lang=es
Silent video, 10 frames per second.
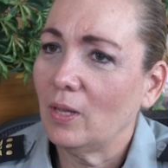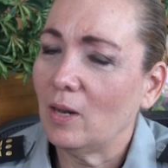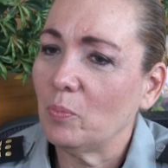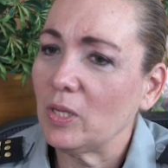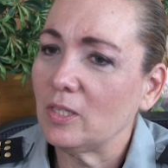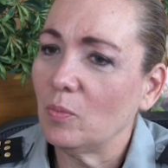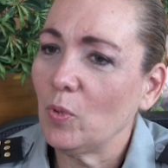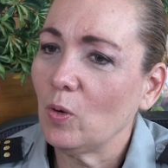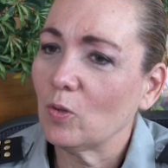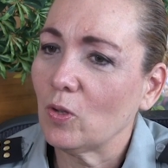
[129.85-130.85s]
y al
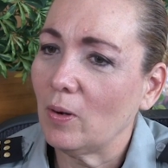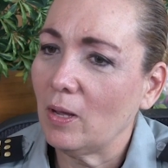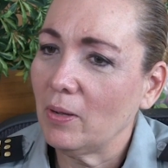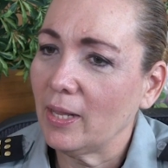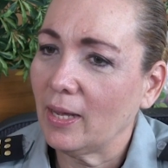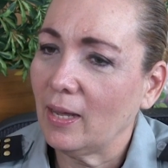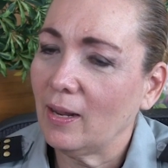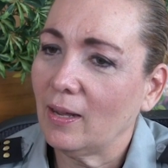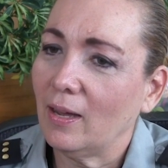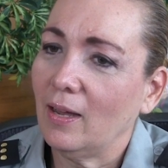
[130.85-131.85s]
principio nos hablaba de
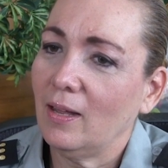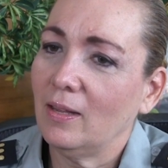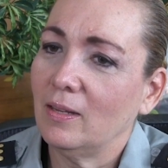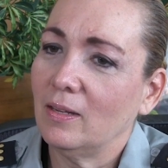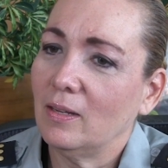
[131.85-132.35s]
cara a cara,